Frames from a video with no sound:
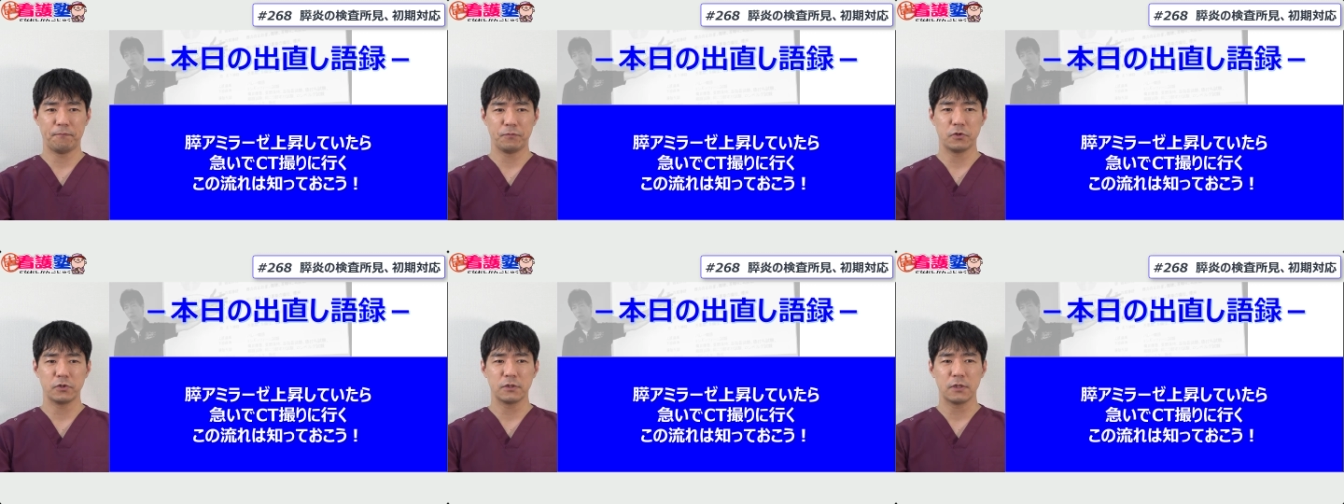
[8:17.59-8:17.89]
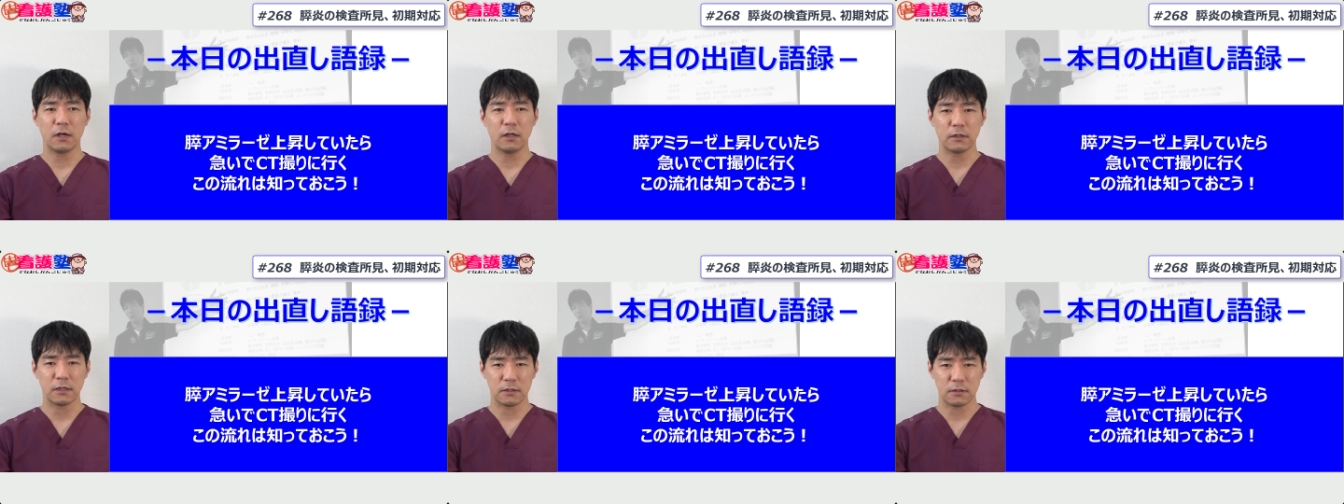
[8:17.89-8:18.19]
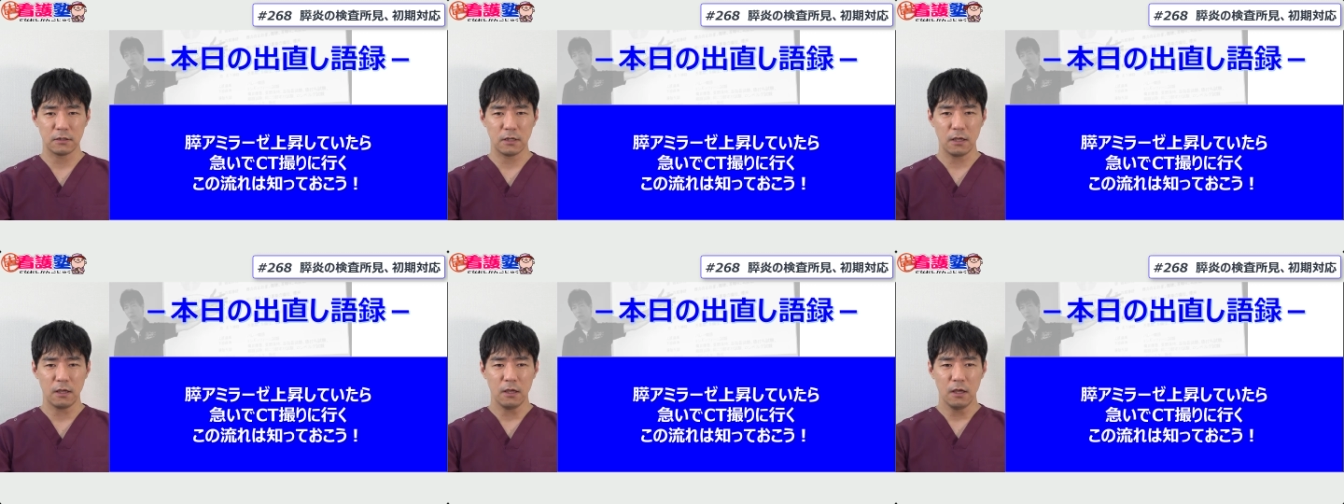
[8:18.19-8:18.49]
そしたらです
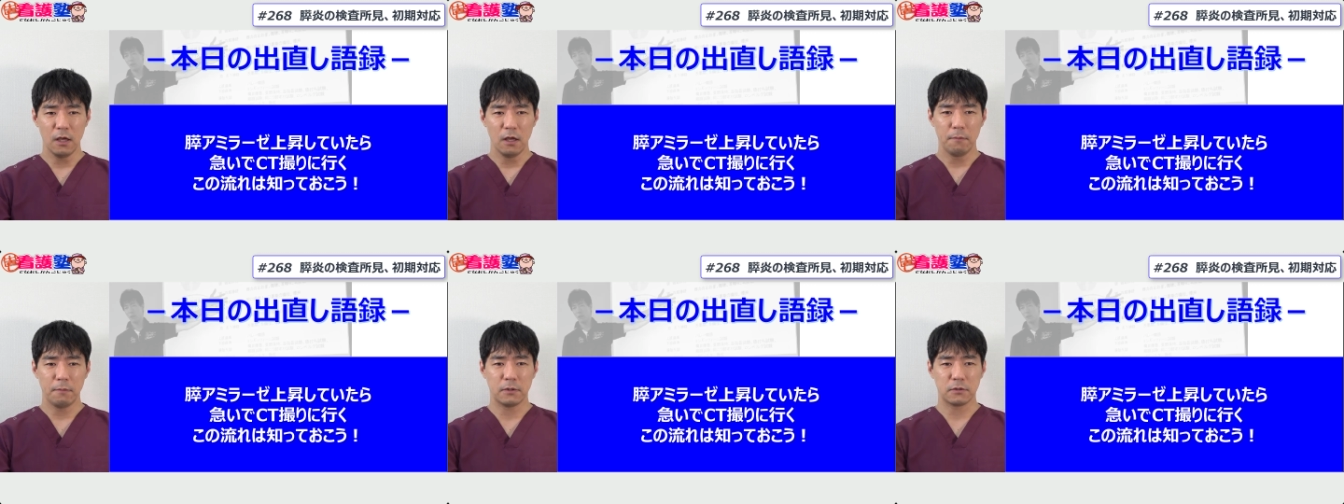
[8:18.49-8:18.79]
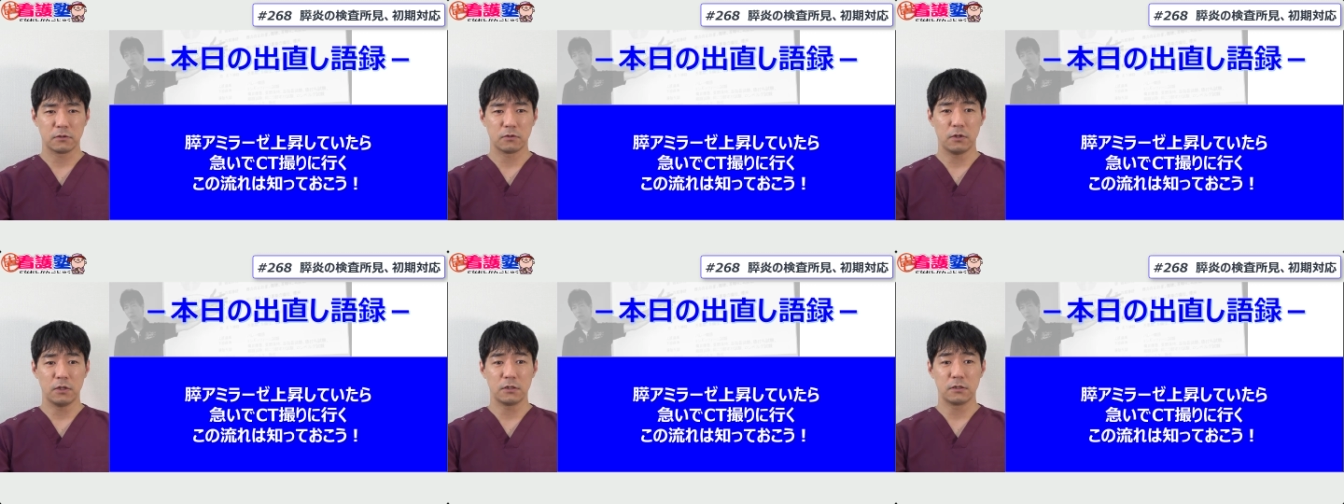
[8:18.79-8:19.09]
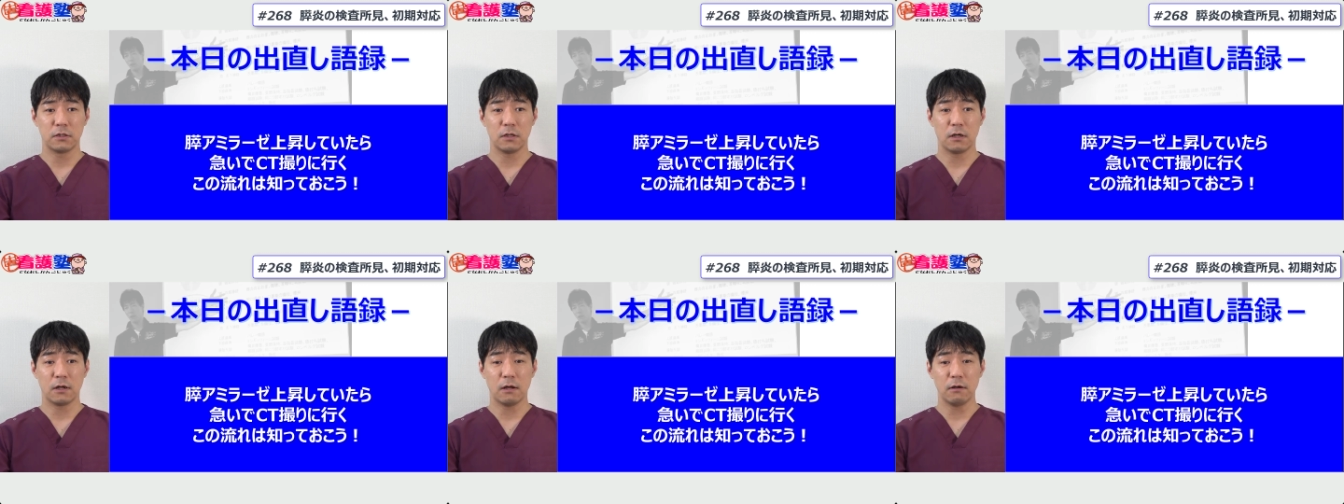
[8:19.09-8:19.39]
ね、まあ、
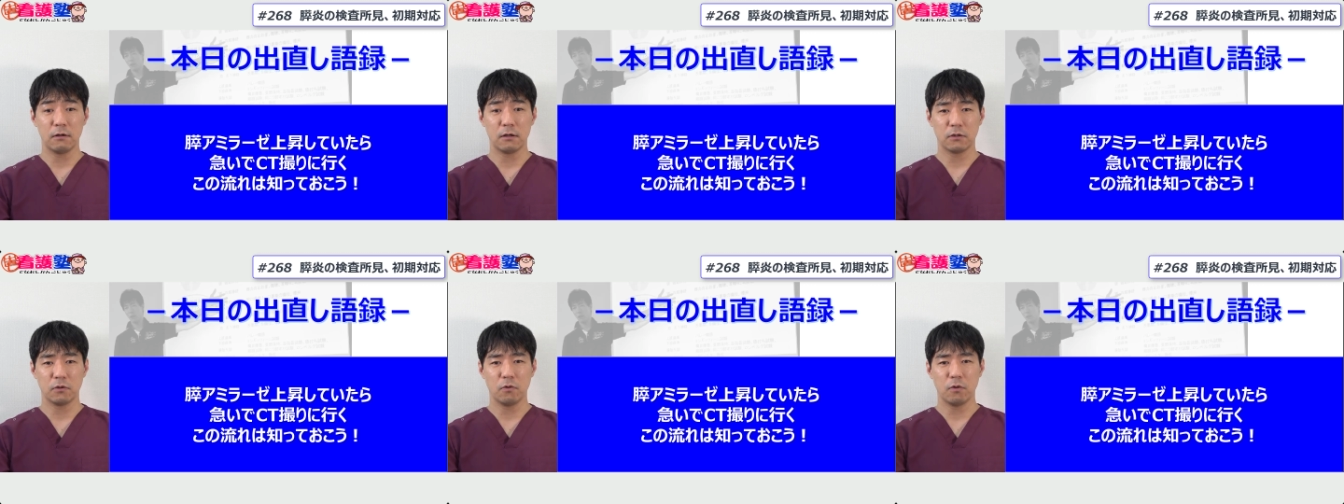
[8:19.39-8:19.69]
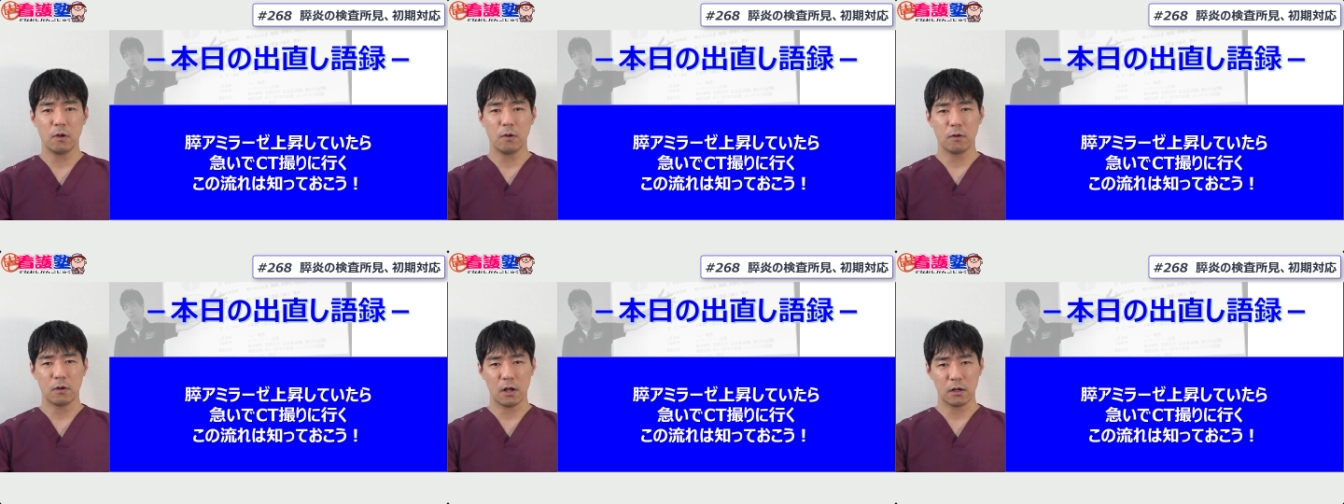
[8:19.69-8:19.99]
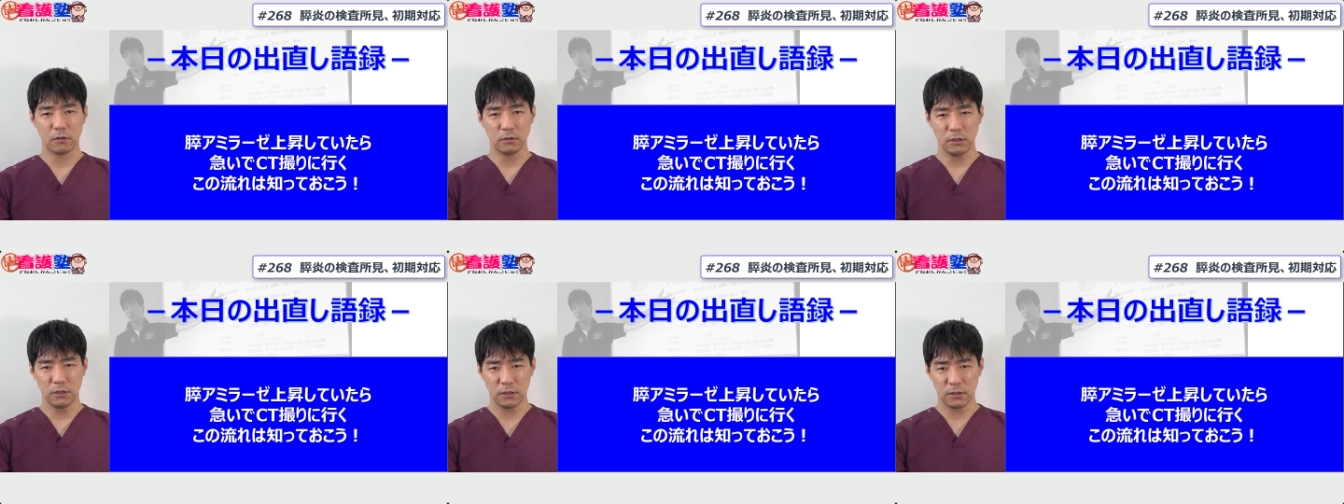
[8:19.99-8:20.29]
ストレッチャーがあるかどうかを
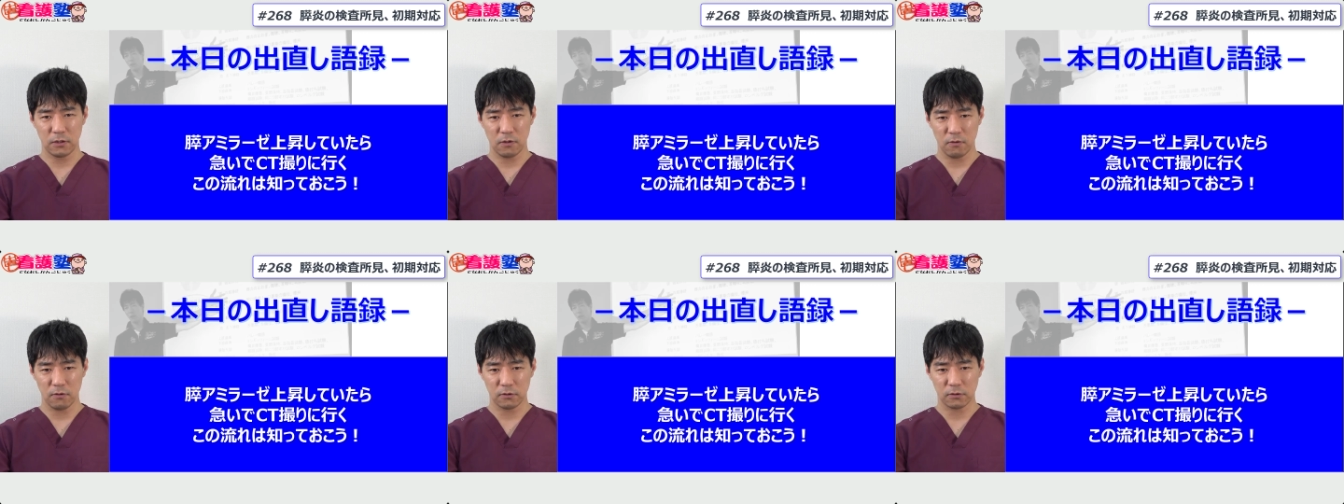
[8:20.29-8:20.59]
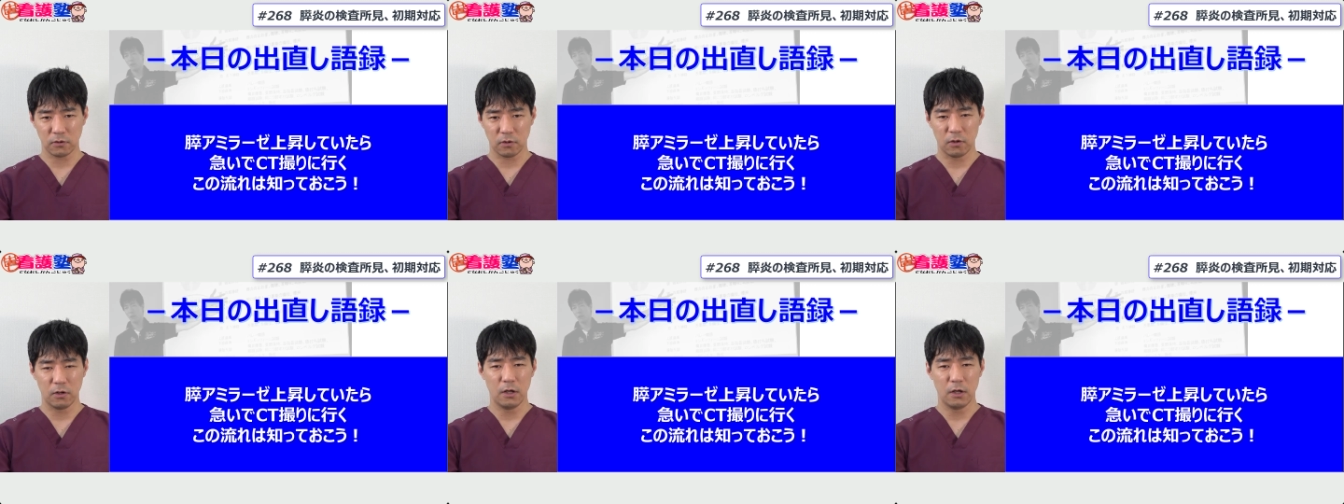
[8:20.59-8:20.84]
確認しておくと。